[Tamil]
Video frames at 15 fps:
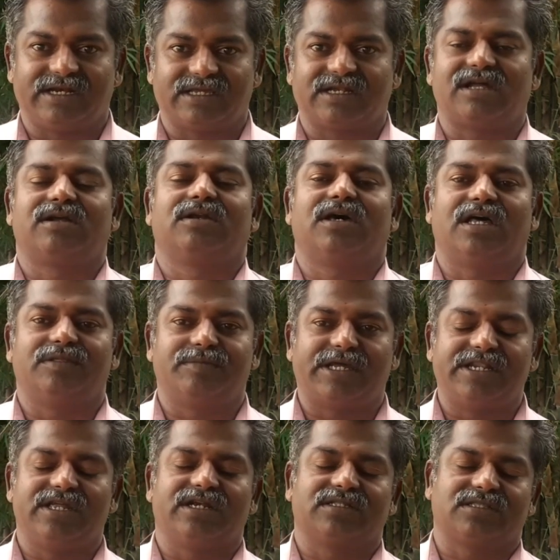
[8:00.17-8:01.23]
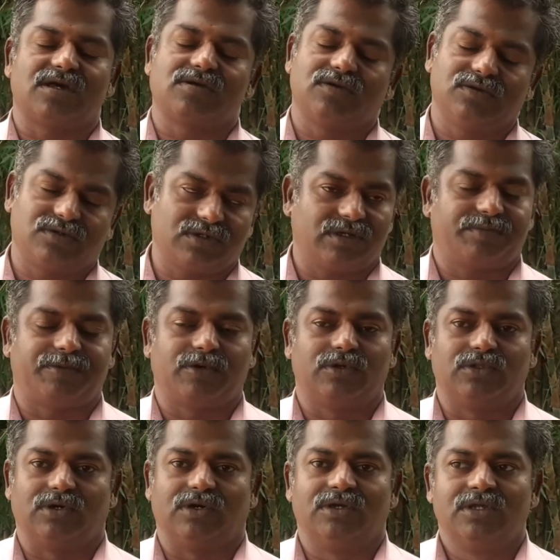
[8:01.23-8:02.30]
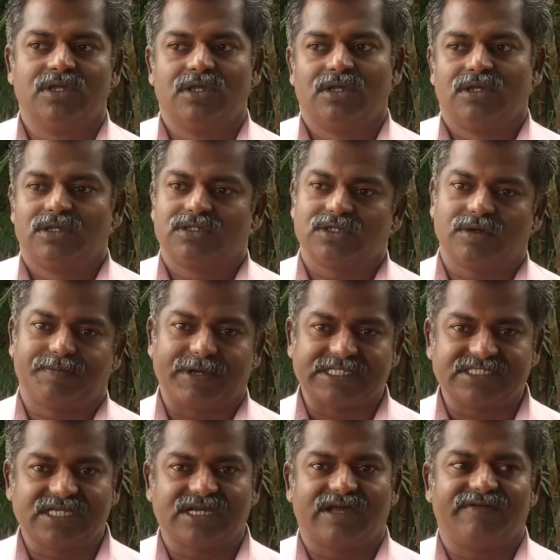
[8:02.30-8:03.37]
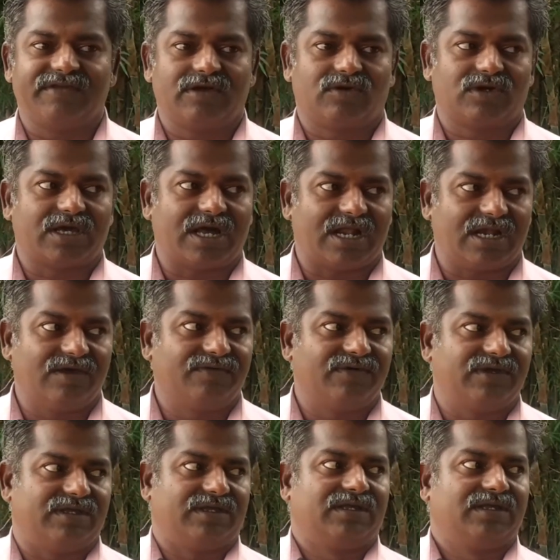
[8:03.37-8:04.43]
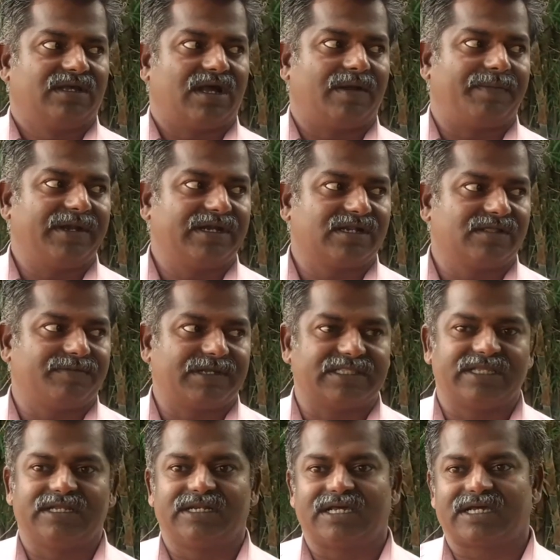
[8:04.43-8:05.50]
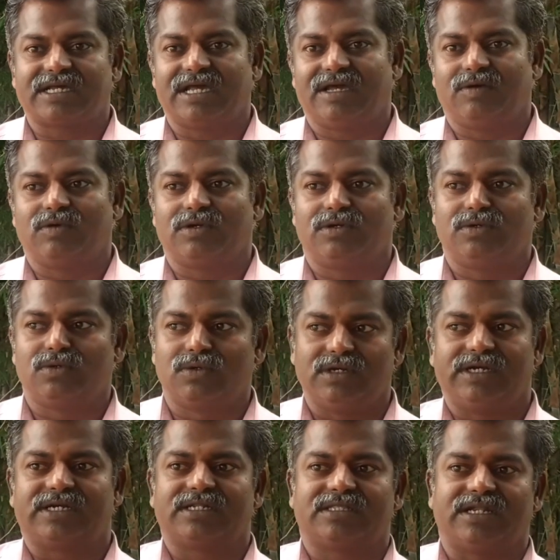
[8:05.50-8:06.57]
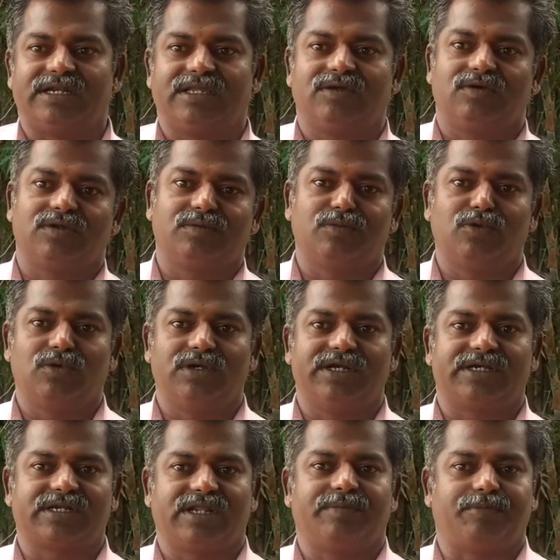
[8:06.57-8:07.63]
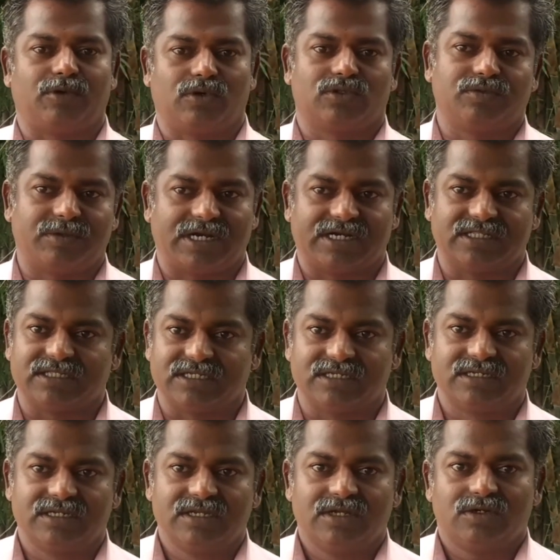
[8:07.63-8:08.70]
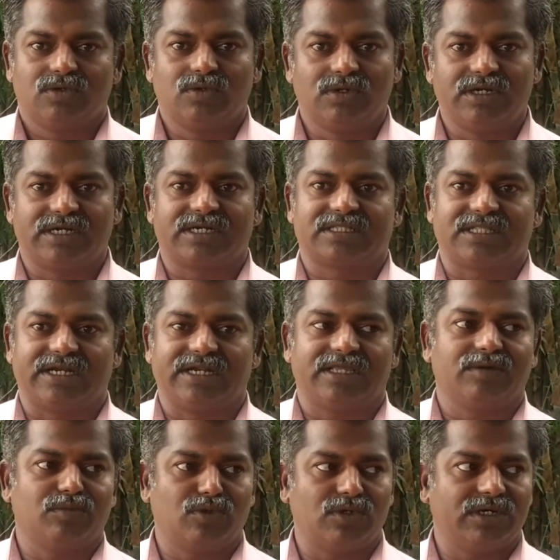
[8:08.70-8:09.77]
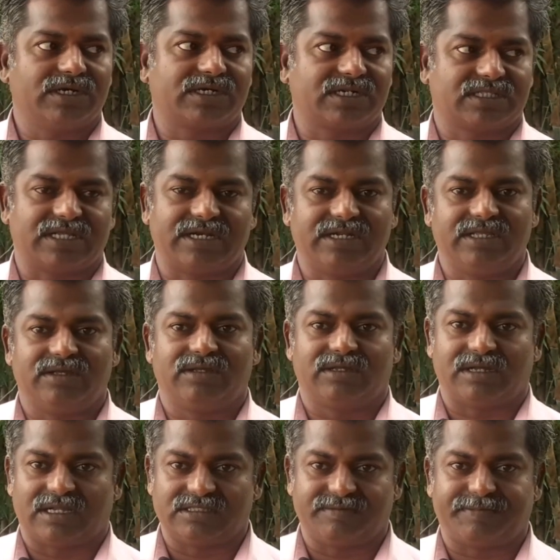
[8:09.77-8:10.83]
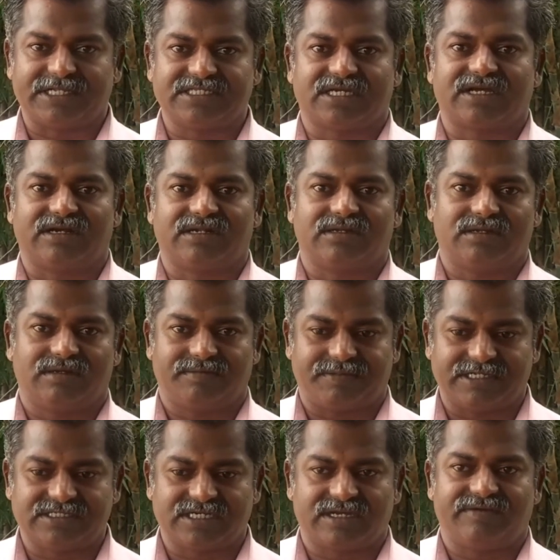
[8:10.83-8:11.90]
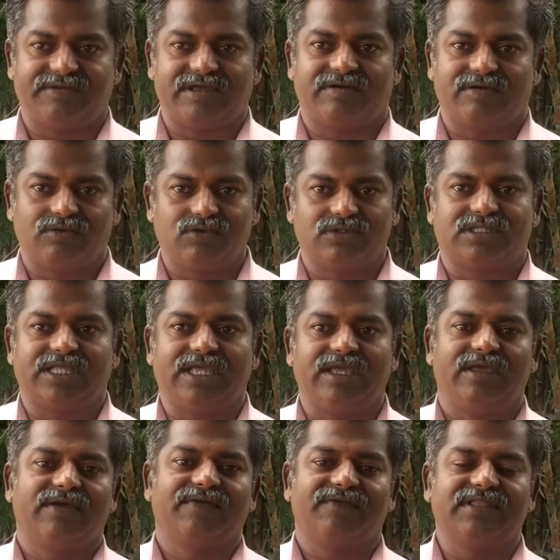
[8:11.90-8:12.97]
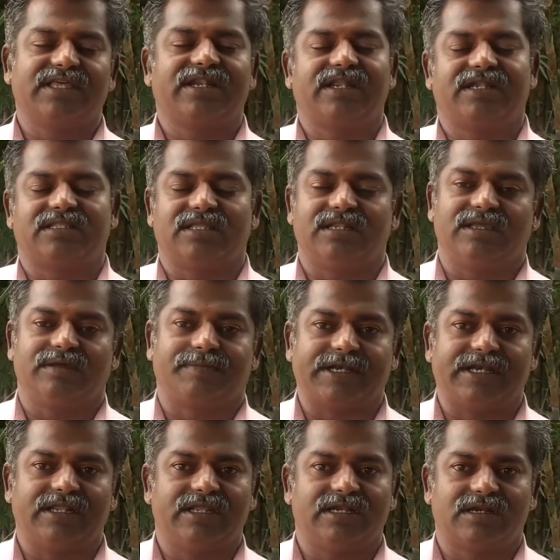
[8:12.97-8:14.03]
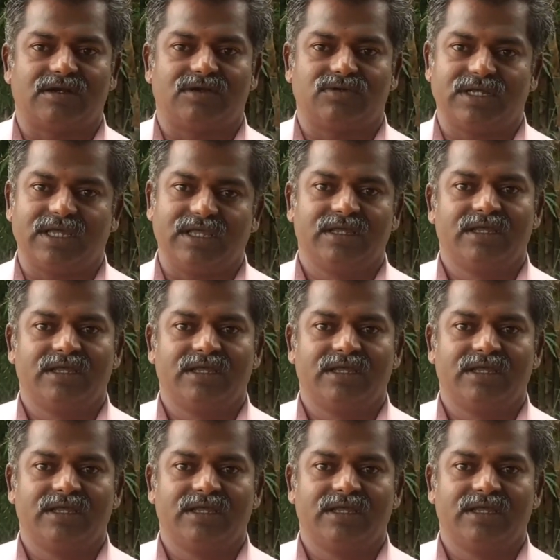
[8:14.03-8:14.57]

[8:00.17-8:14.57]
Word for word: எடுக்கிறாங்களோ அது மாதிரி எடுத்தால் கூட போதும் ஸோ பஞ்சகாவியோட அளவு அப்படின்றது பார்த்திங்கனாக்கா ஒரு நூறு லிட்டர் தண்ணிக்கு ஒரு மூணு லிட்டரே போதுமானது நூறு லிட்டர் தண்ணிக்கு மூணு லிட்டர் தண்ணியை அந்த பஞ்சகான பஞ்சகாவியை ஊற்றி விதை நேர்த்தி நீங்கள் பண்ணிங்கனாலோட